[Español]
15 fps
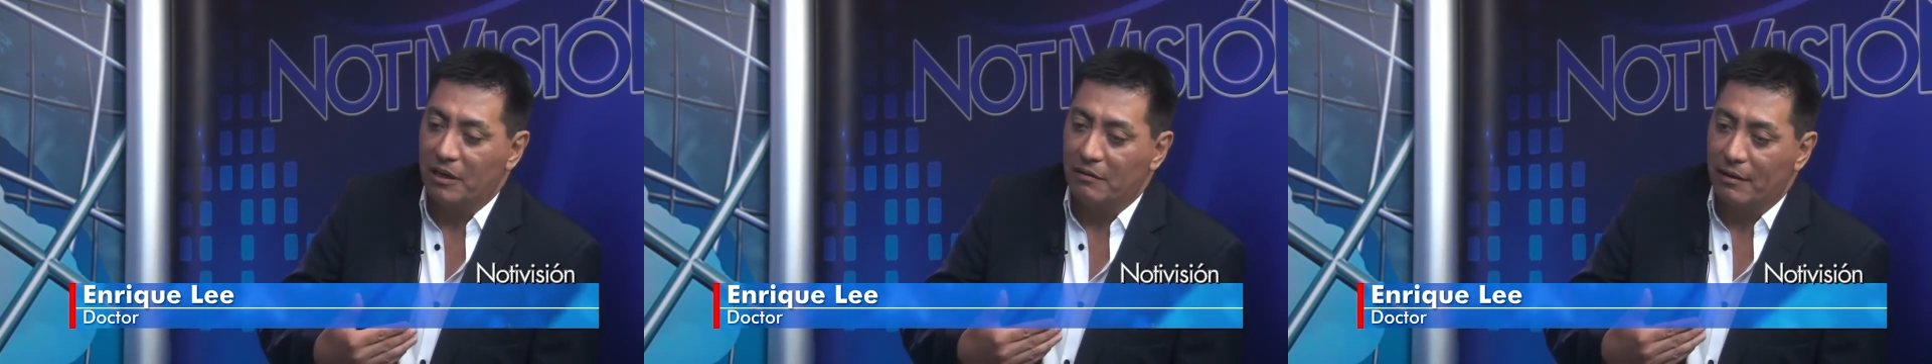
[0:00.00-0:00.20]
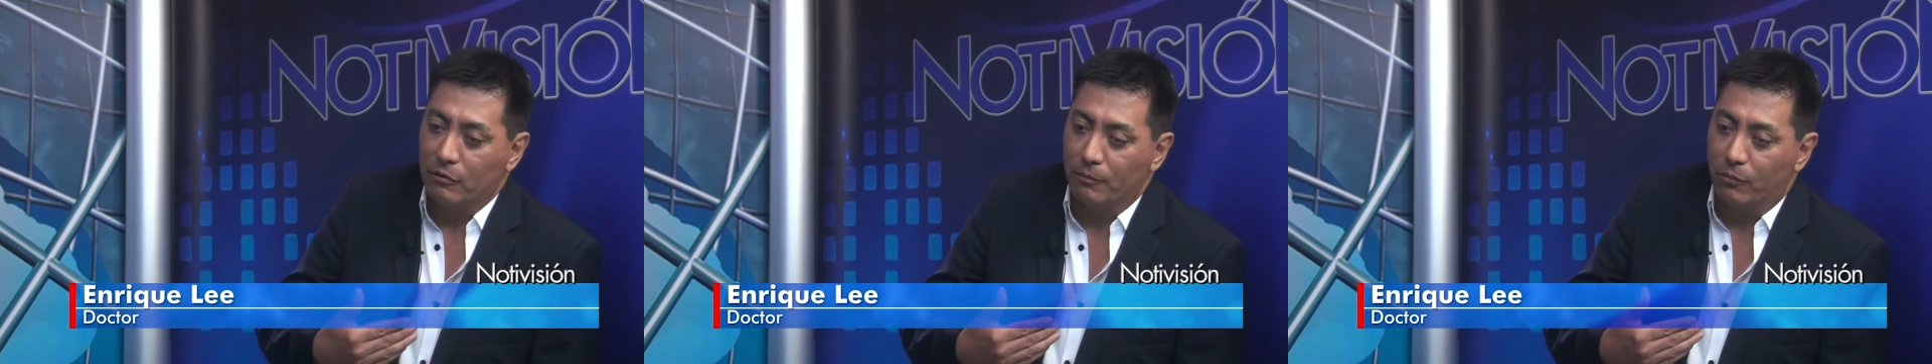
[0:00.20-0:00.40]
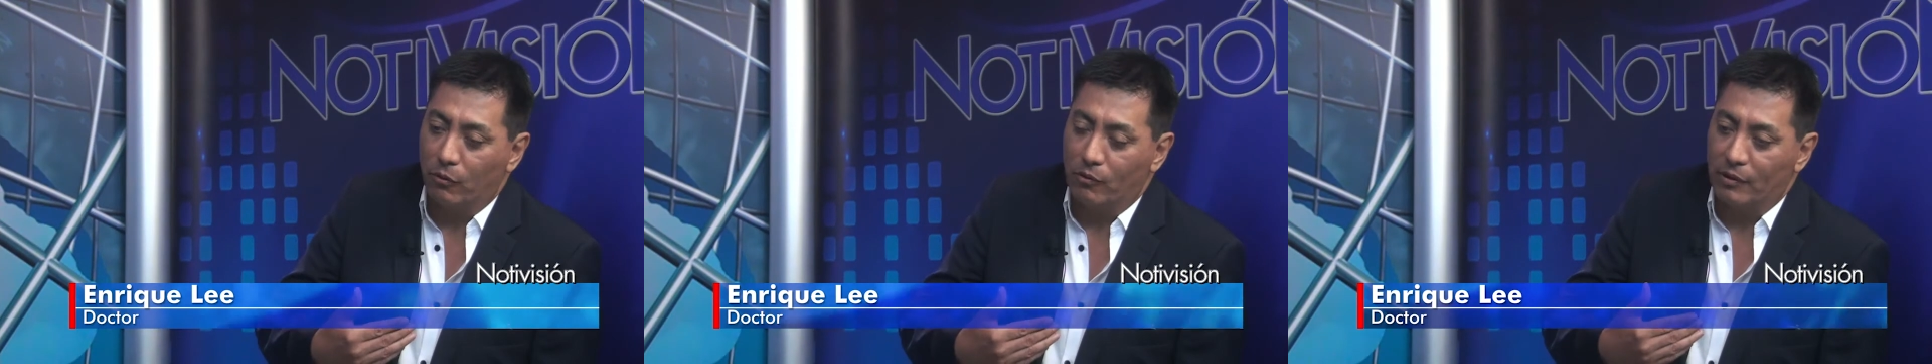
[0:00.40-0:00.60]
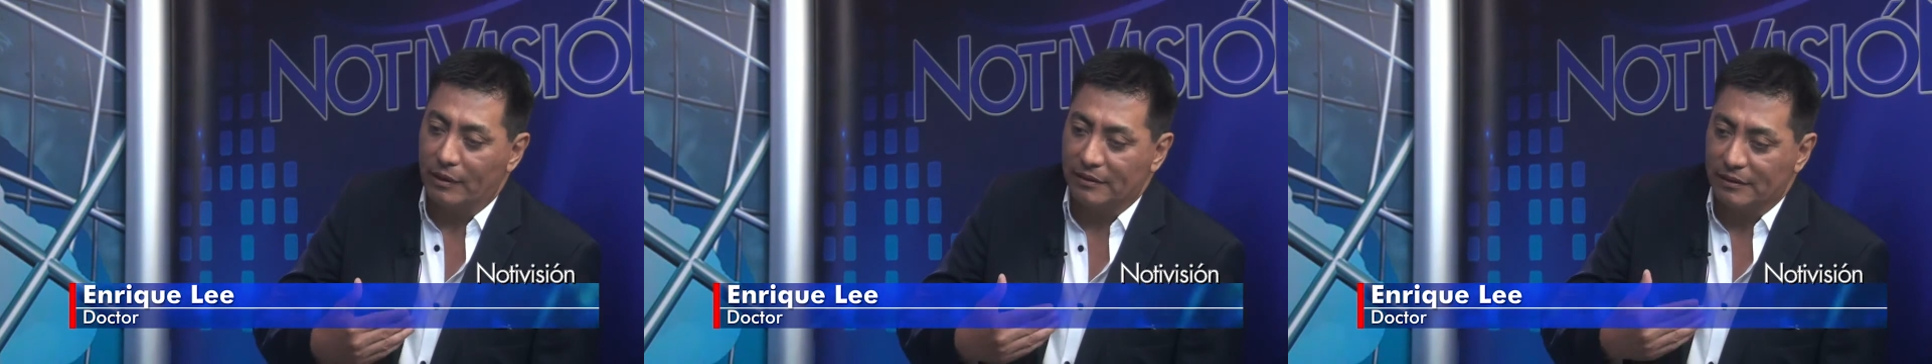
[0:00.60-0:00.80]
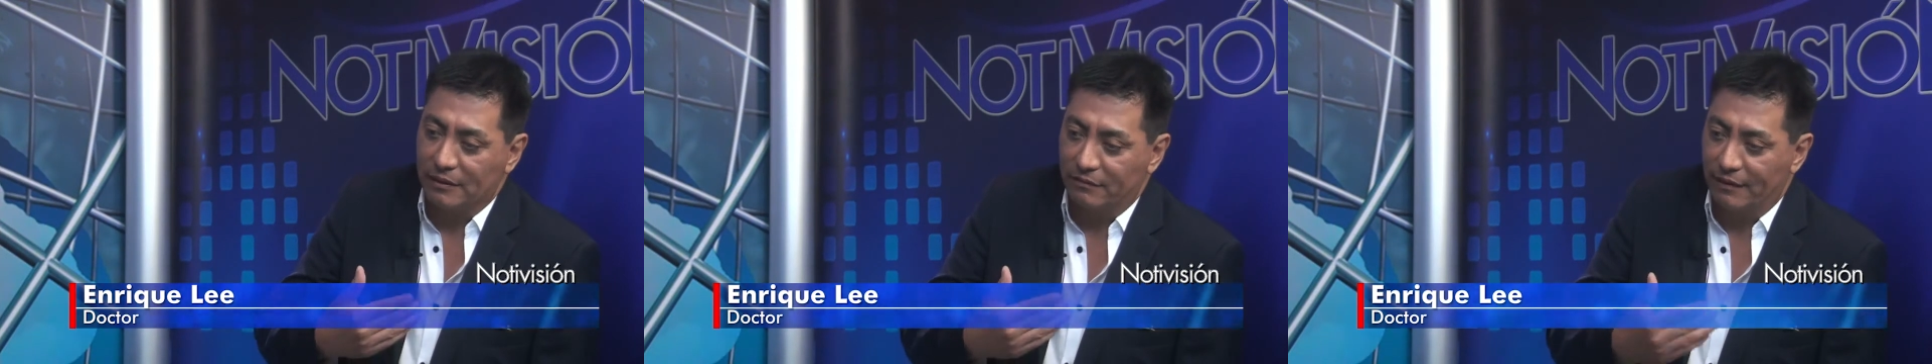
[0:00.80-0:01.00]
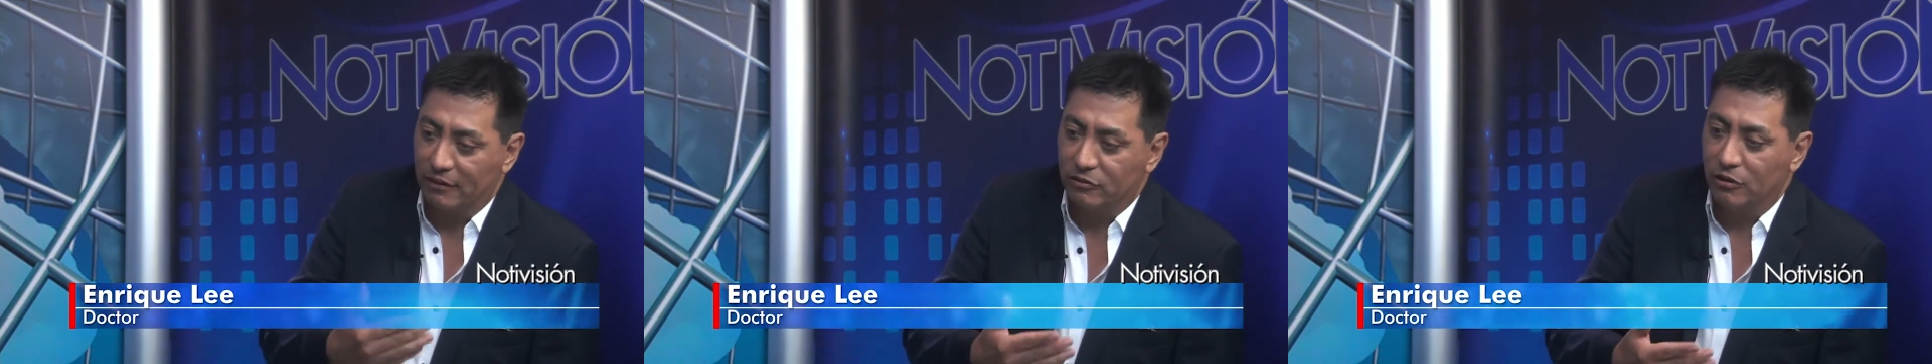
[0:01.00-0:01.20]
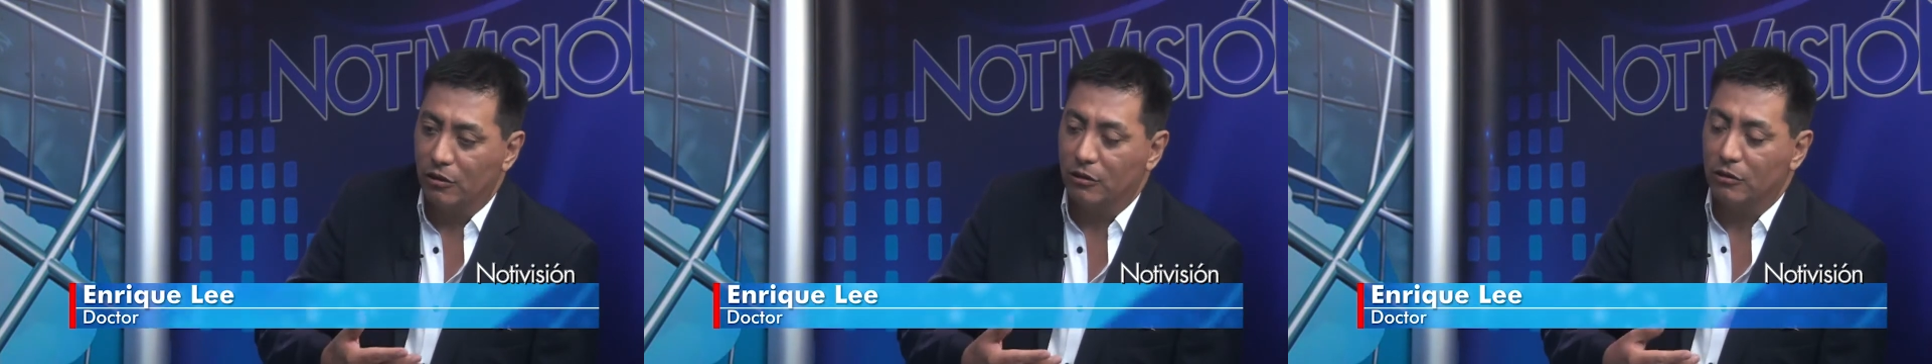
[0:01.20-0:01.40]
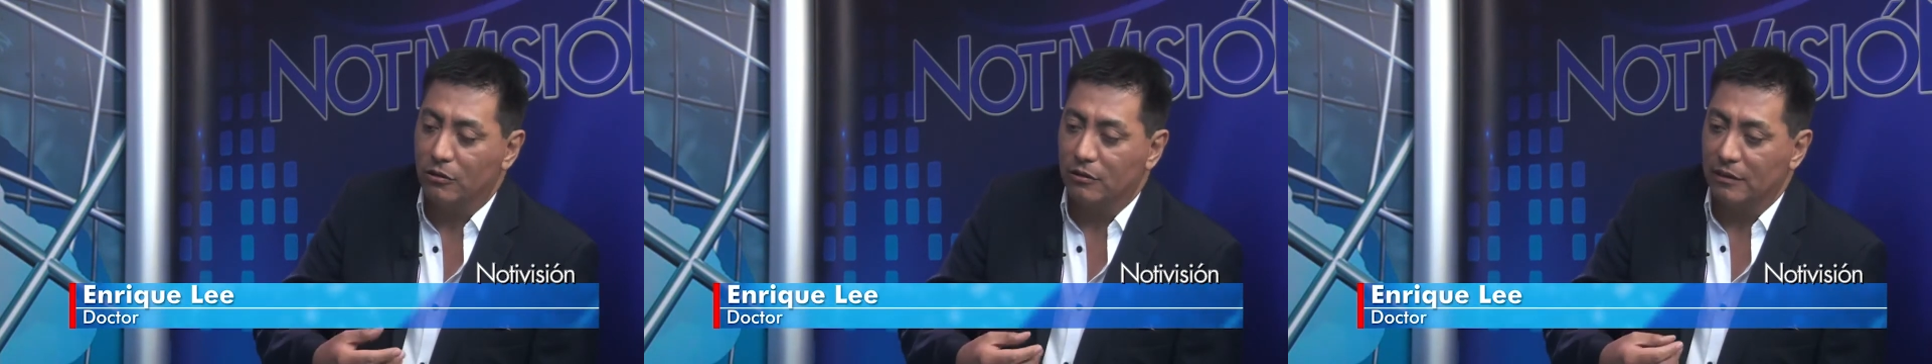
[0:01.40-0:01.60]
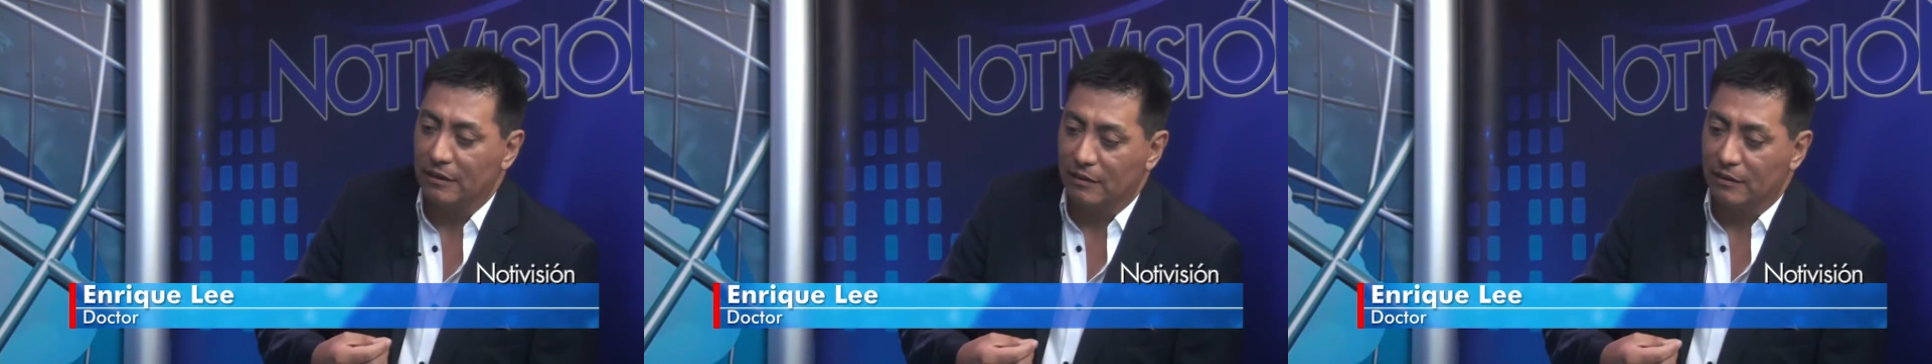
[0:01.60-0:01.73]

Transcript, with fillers: llevar un poco de satisfacción